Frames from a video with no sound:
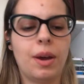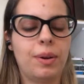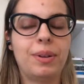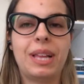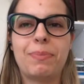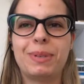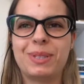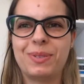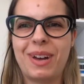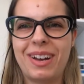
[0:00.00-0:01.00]
Olá
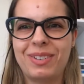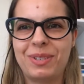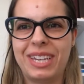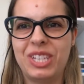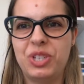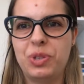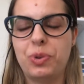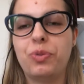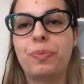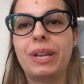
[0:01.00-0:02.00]
pessoal, tô aqui de
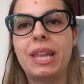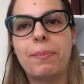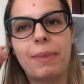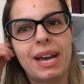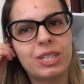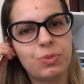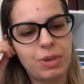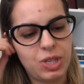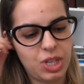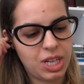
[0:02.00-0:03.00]
novo para dar mais
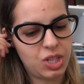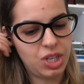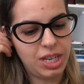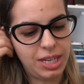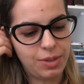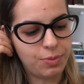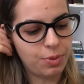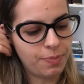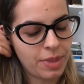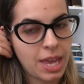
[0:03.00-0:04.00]
uma dica de
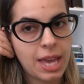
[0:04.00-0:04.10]
livro